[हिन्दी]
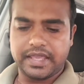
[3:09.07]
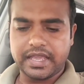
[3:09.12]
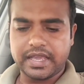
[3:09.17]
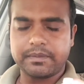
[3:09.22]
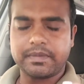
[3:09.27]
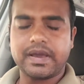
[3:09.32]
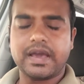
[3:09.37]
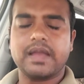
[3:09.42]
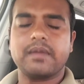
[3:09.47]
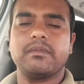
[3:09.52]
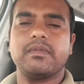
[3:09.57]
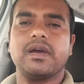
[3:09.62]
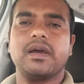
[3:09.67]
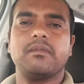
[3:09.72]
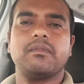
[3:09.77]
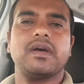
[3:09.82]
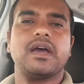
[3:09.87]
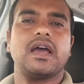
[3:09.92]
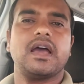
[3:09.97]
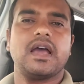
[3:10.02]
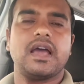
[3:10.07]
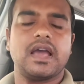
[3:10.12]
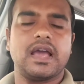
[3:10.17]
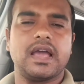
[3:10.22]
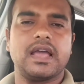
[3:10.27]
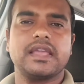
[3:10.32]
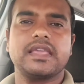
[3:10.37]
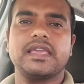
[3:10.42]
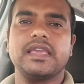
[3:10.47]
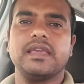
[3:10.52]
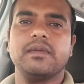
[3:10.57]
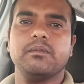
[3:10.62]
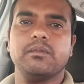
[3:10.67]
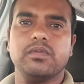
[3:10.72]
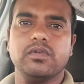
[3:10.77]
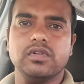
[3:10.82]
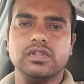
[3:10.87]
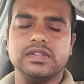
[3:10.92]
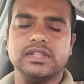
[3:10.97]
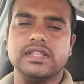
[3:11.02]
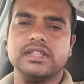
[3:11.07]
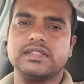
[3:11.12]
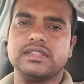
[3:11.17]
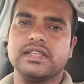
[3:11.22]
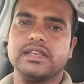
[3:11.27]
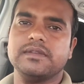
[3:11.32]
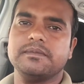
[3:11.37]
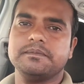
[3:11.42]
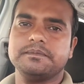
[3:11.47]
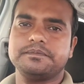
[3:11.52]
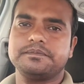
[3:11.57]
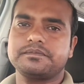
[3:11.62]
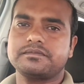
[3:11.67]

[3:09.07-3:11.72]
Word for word: एक बार बाबा आके बोल देते